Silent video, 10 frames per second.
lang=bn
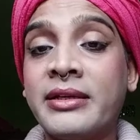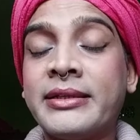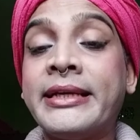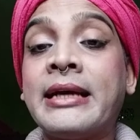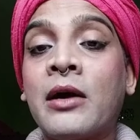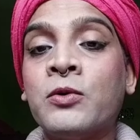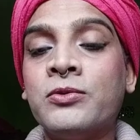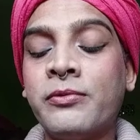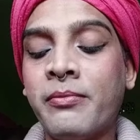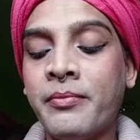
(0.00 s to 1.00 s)
কি কাকু
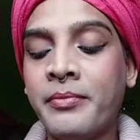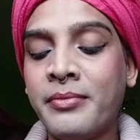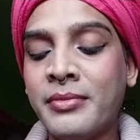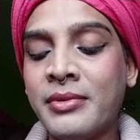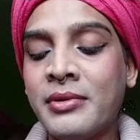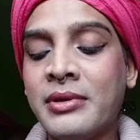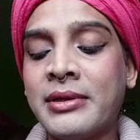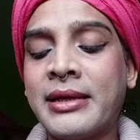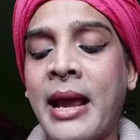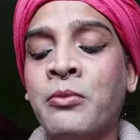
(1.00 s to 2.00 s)

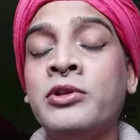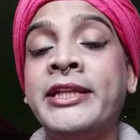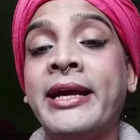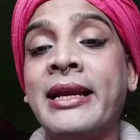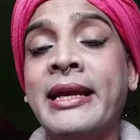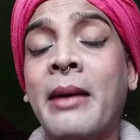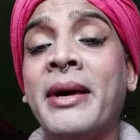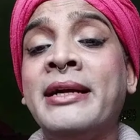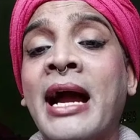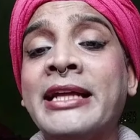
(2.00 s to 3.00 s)
কেমন দেখলেন
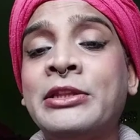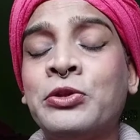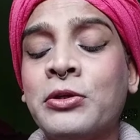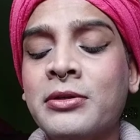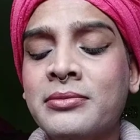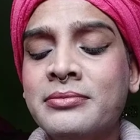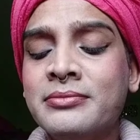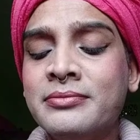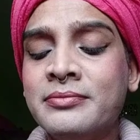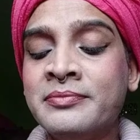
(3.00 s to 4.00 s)
আমার নারীত্ব
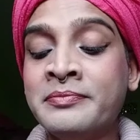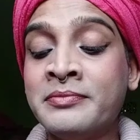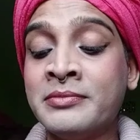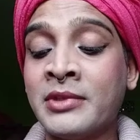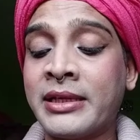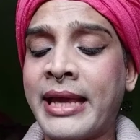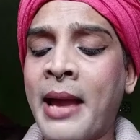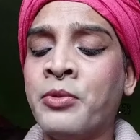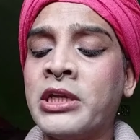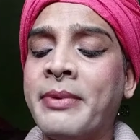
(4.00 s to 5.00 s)

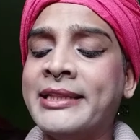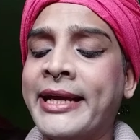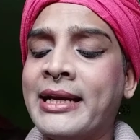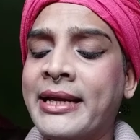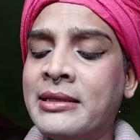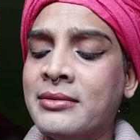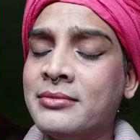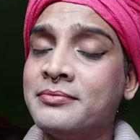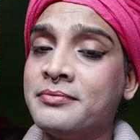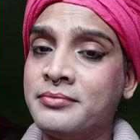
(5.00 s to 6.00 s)
কেমনই বা দেখলেন
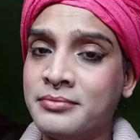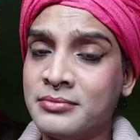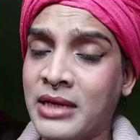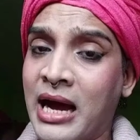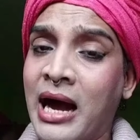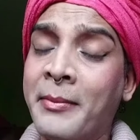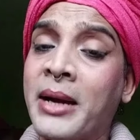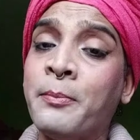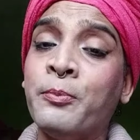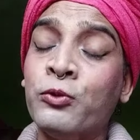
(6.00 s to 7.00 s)
আমার
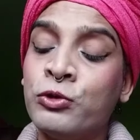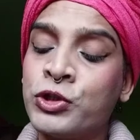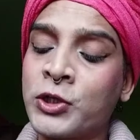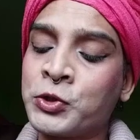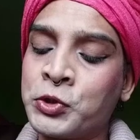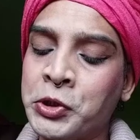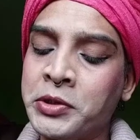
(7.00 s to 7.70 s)
পুরুষত্ব